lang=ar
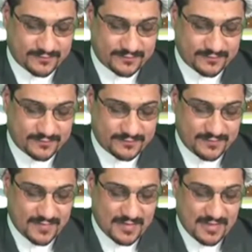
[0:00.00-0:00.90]
سم
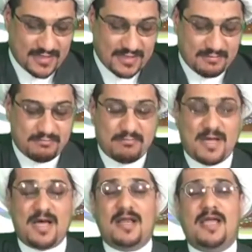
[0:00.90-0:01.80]

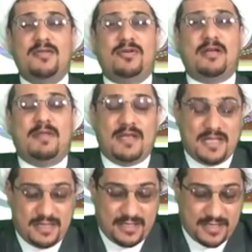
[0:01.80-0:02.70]
ما رأيك
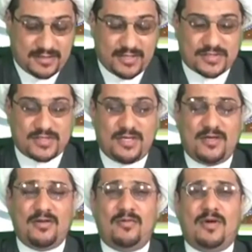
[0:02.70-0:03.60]
بالذي
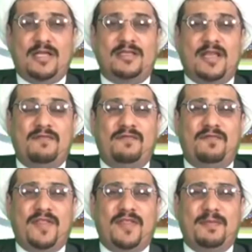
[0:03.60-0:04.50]
يتصل
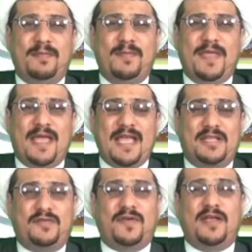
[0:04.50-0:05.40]
ويتلفظ
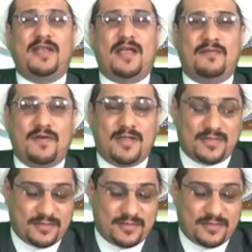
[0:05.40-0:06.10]
بأتفه الألفاظ